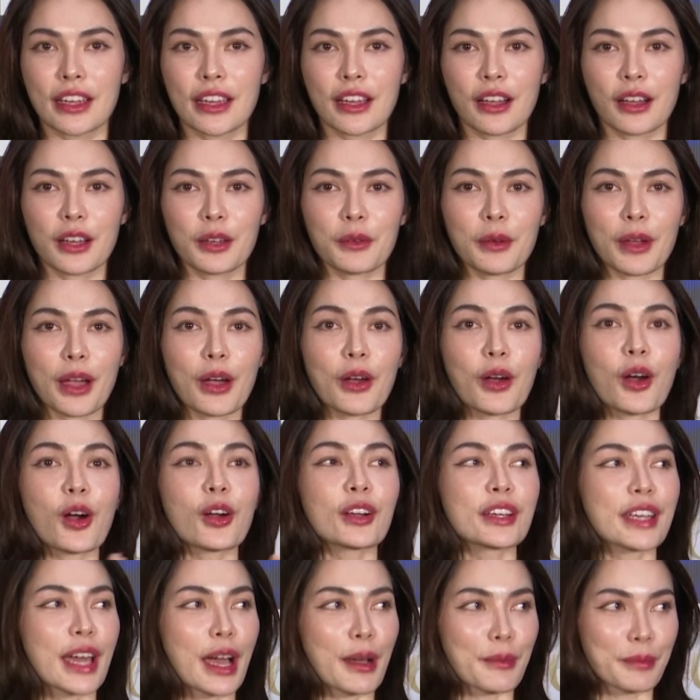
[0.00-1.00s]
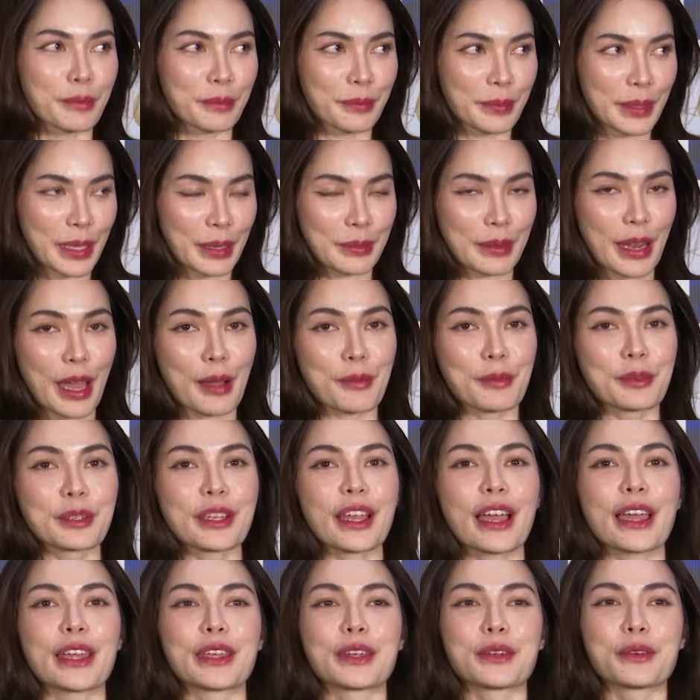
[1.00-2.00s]
เขาเรียกว่าเข้าห้องดำไปกับทางผู้
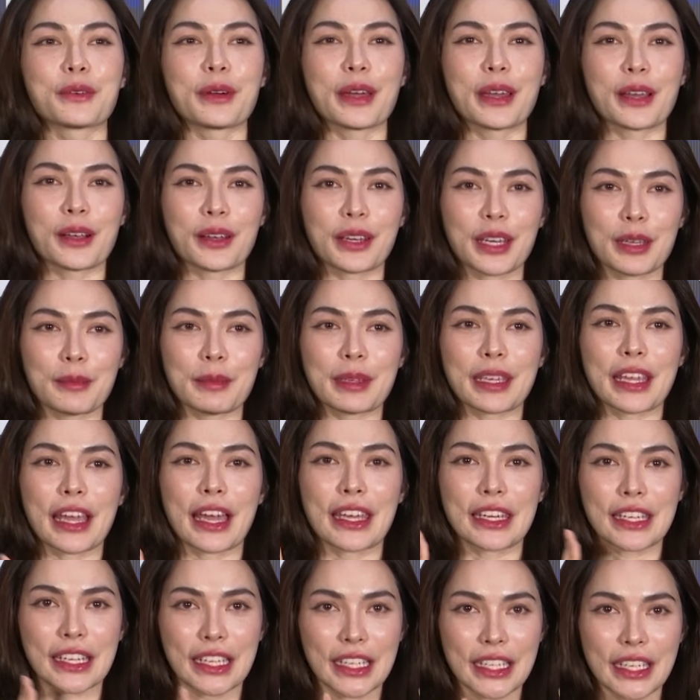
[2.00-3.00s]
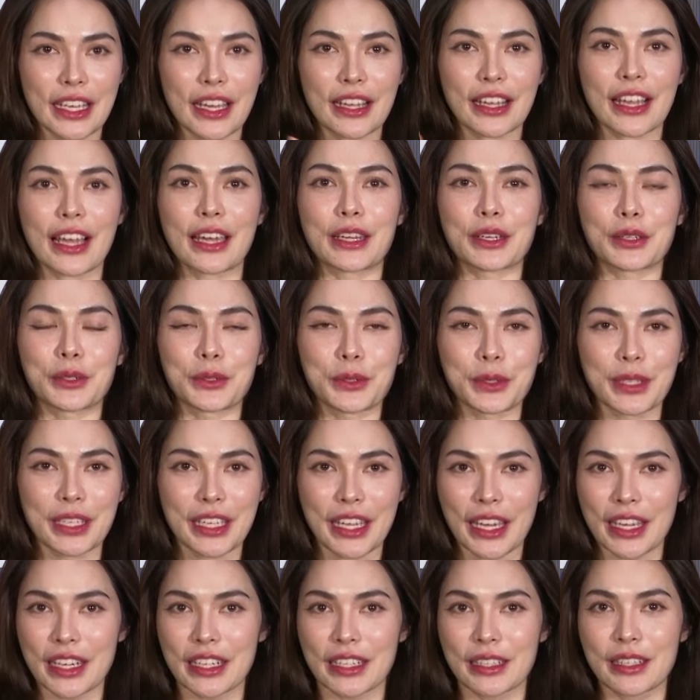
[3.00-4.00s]
ใหญ่ด้วย แล้วก็ได้มีการเคลียร์การคุย
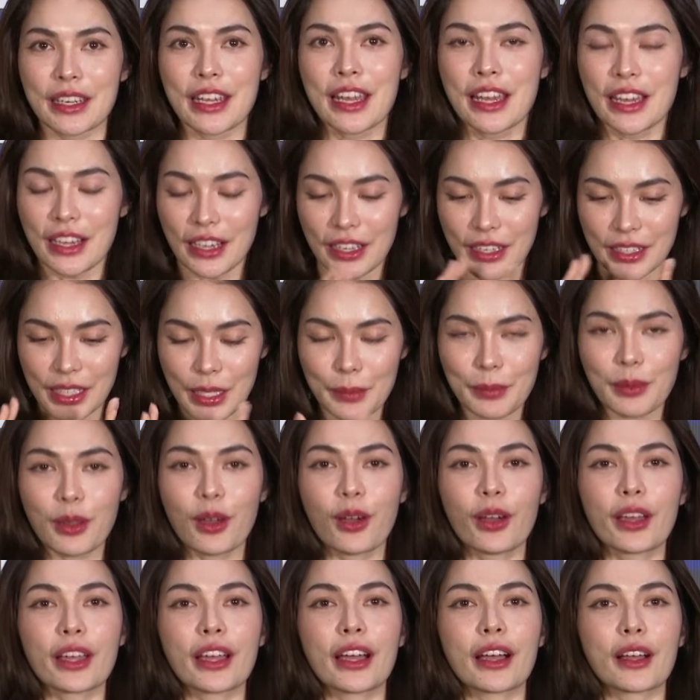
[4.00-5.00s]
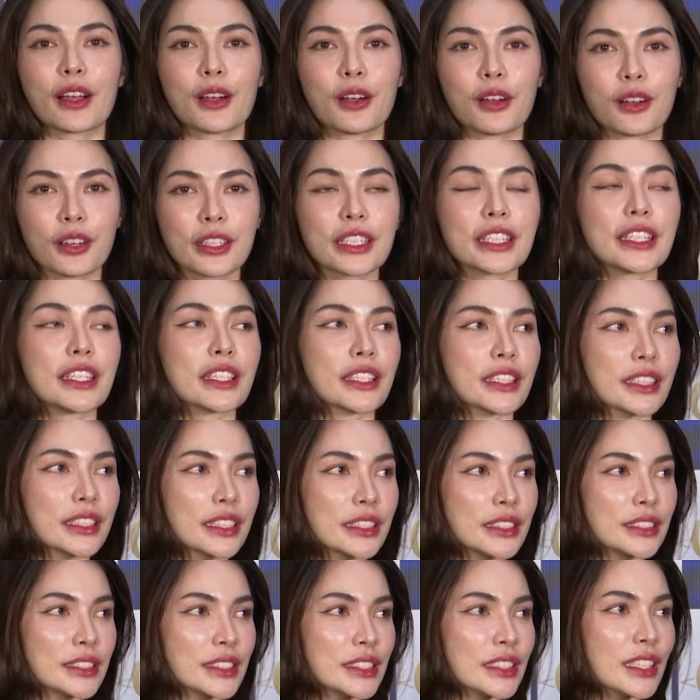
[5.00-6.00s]
กันเเรียบร้อยค่ะกก็ดีขึ้
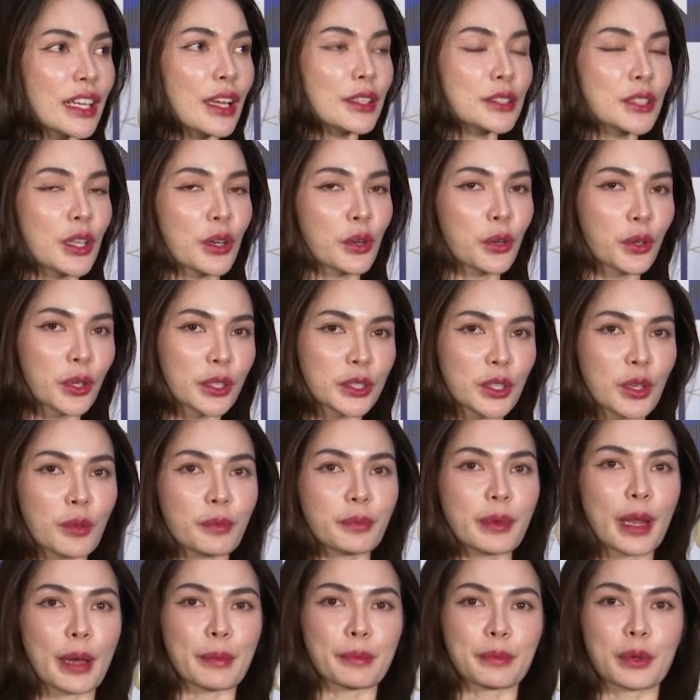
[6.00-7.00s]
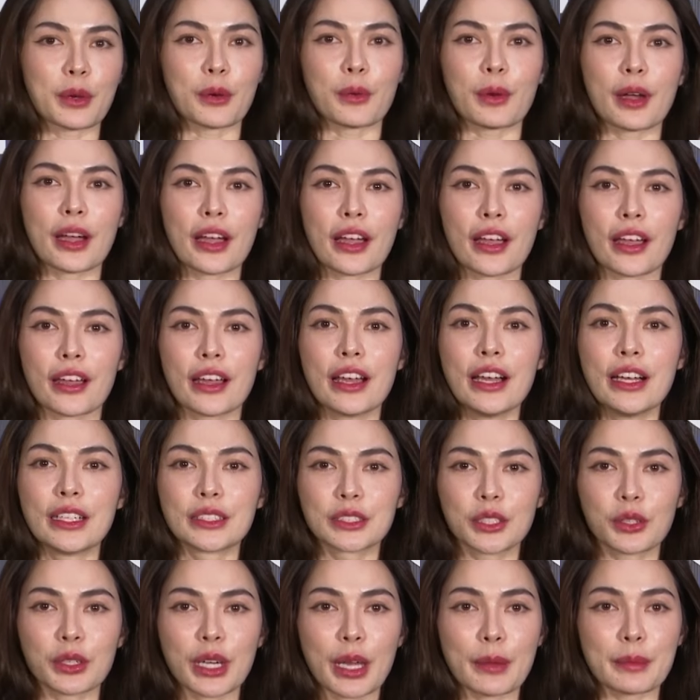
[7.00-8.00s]
น ซึ่งเราสองคนก็ต้องปรับเพราะว่า
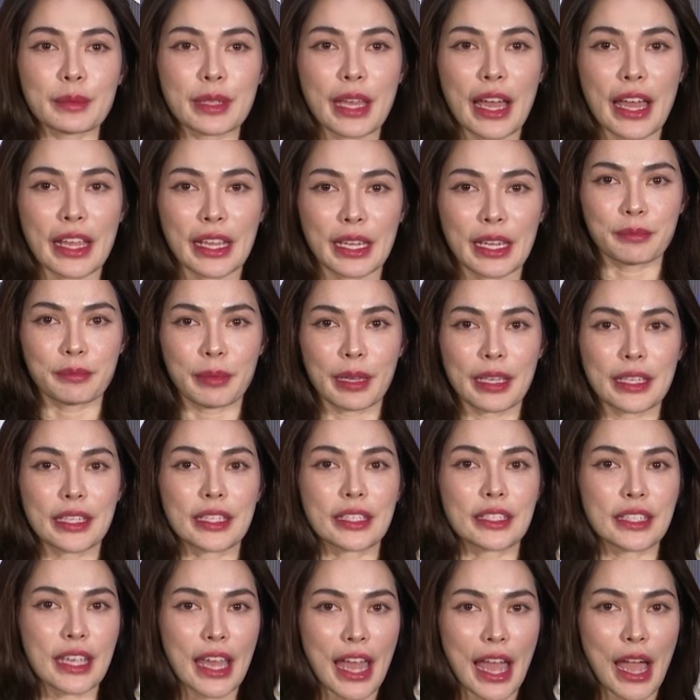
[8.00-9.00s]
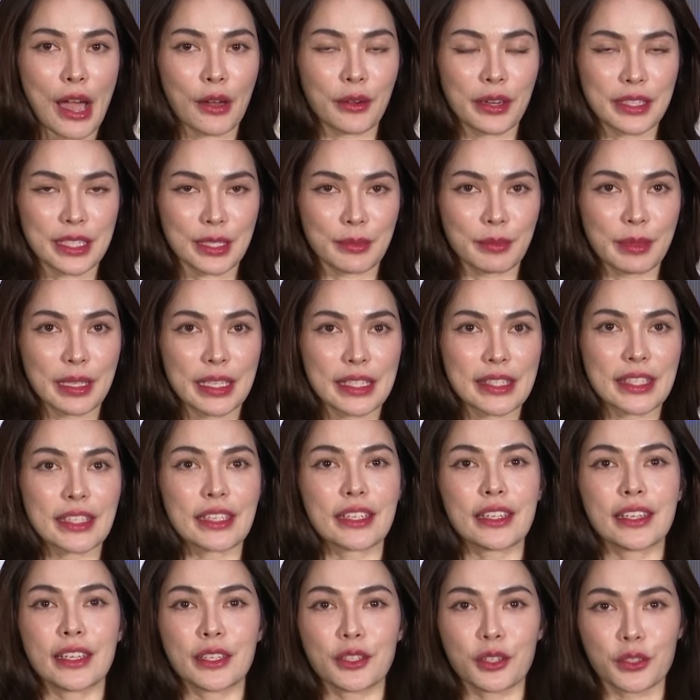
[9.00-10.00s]
ต้องทำงานไปอีกยาวเนี่ยจะมีซี
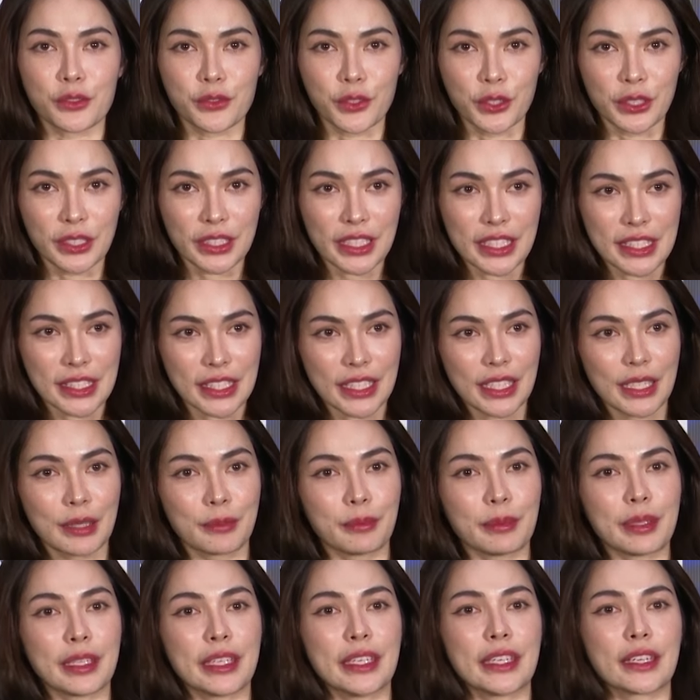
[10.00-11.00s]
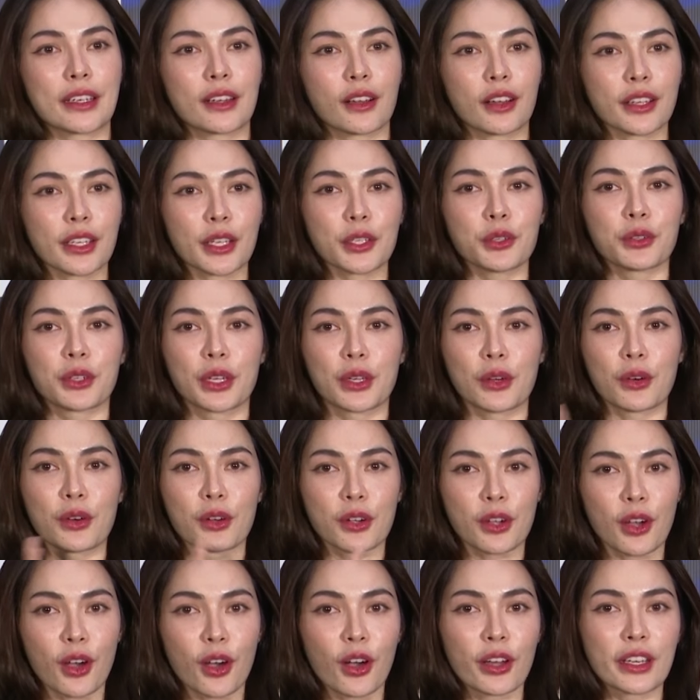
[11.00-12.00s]
รีส์หยดฝนกินสนิมอีกแล้วก็ยังอยู่ในอง
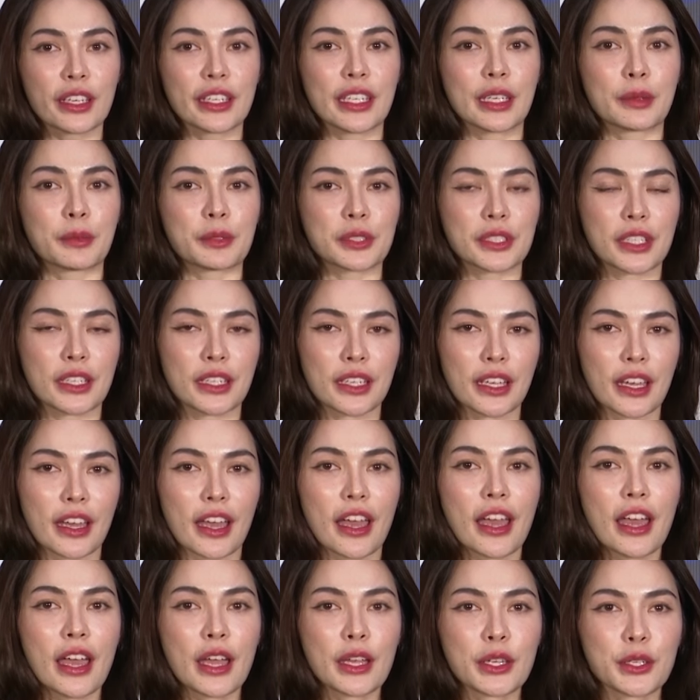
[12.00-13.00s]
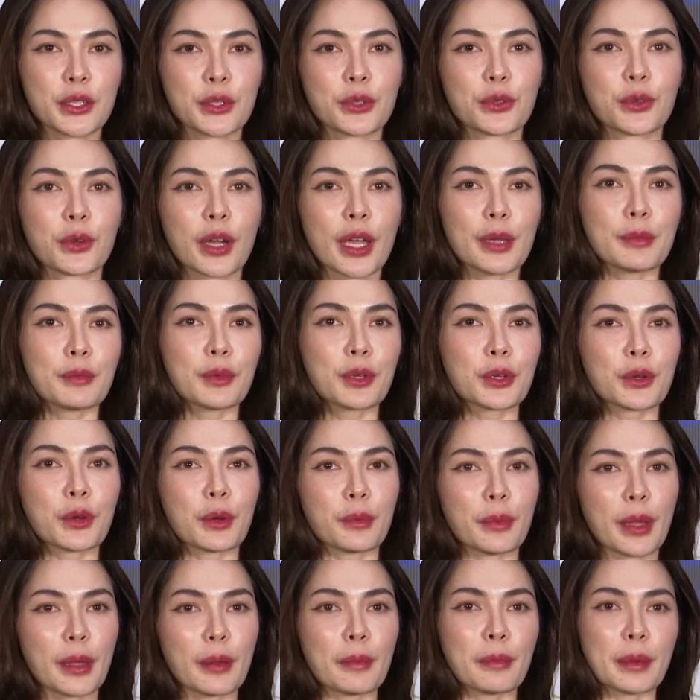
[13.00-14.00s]
ค์กรอีกเพราะฉะนั้นเนี่ยอยู่ให้มวล
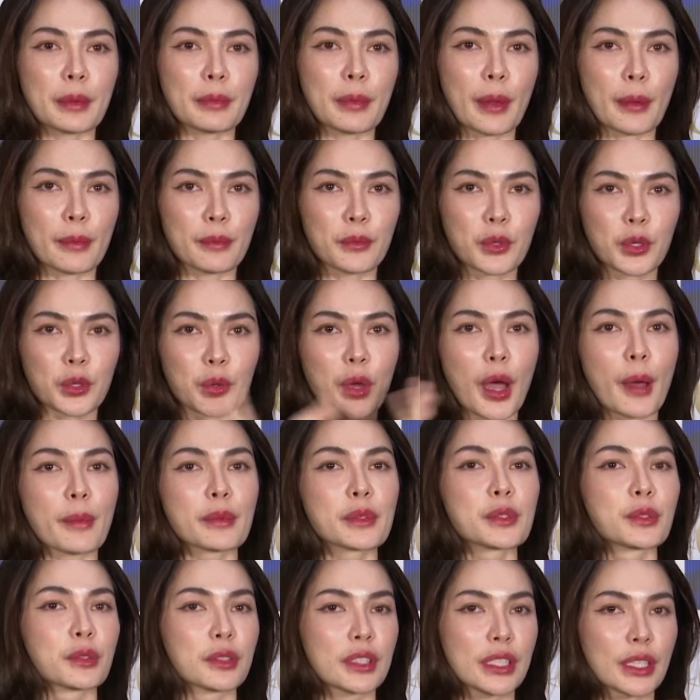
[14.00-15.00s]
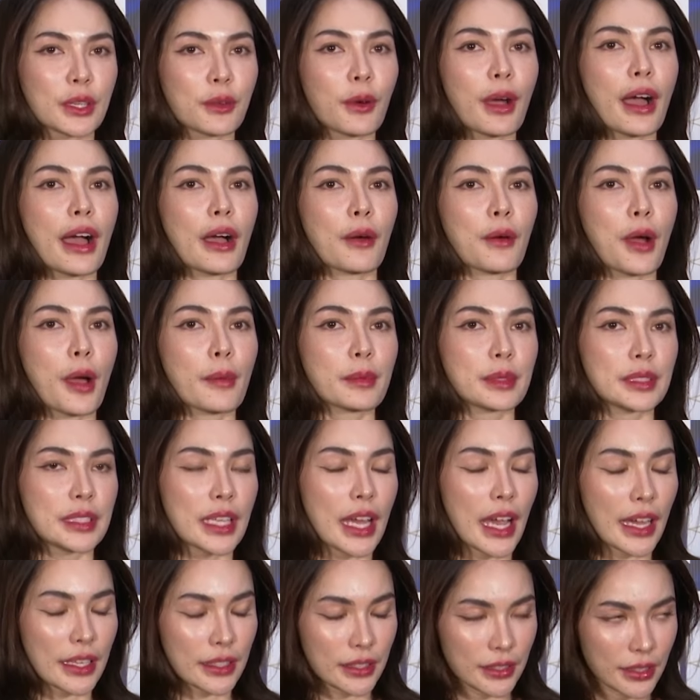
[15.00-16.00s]
ให้มันเป็นแบบมวลความสุขดีกว่าความอึด
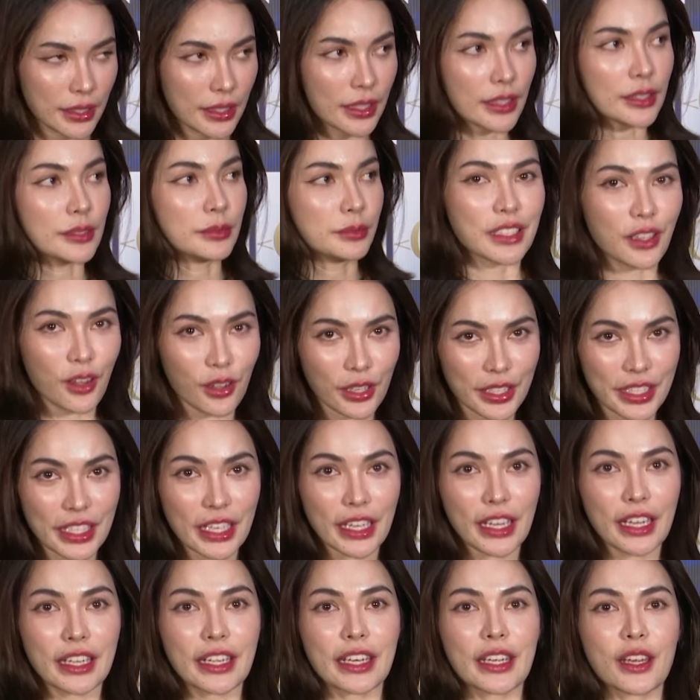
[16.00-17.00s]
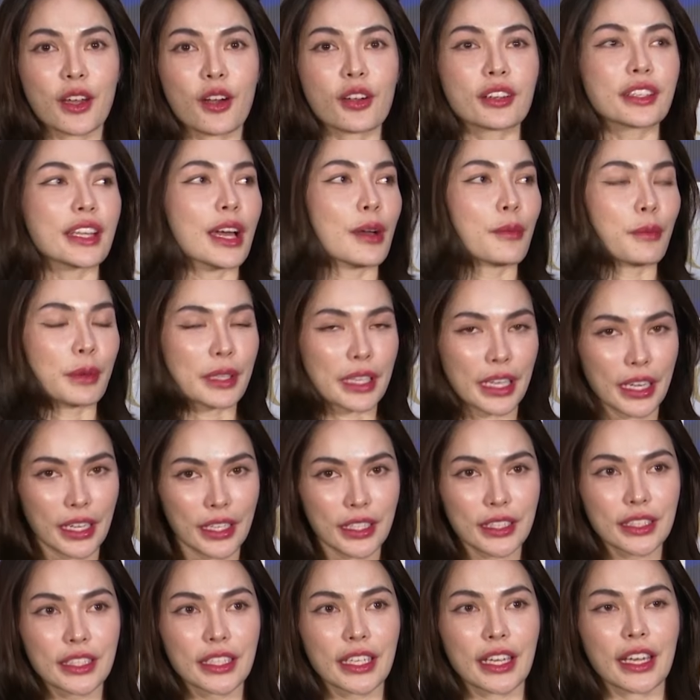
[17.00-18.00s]
อัดค่ะก็เคลียร์กันในห้องดำวันนั้น
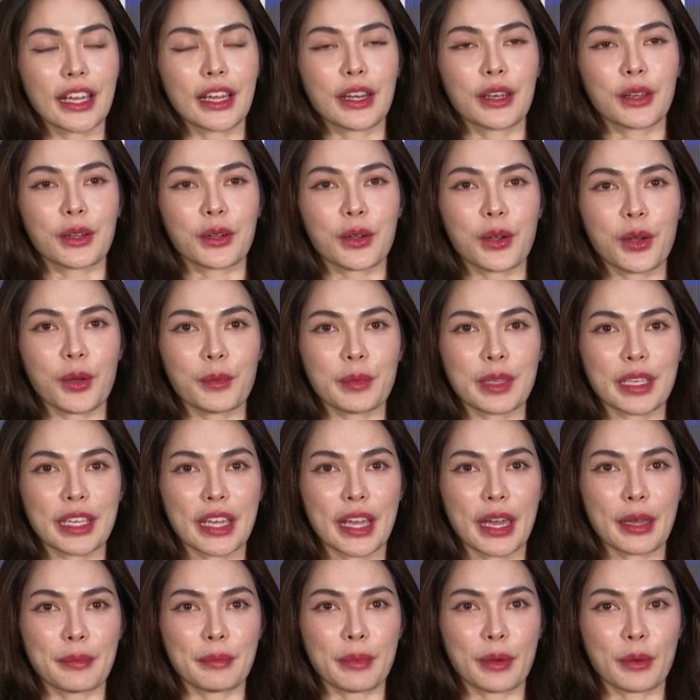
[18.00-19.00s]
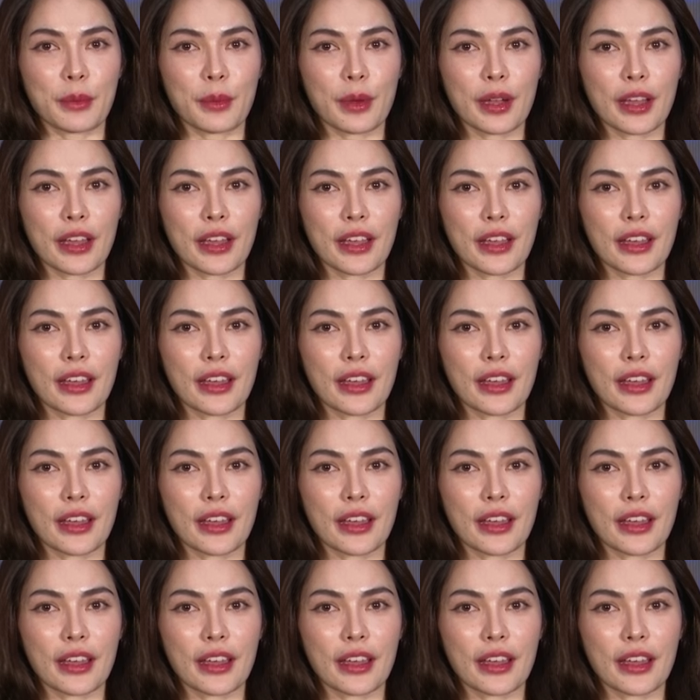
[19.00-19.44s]
เลยค่ะ แล้วก็มีการแบบว่า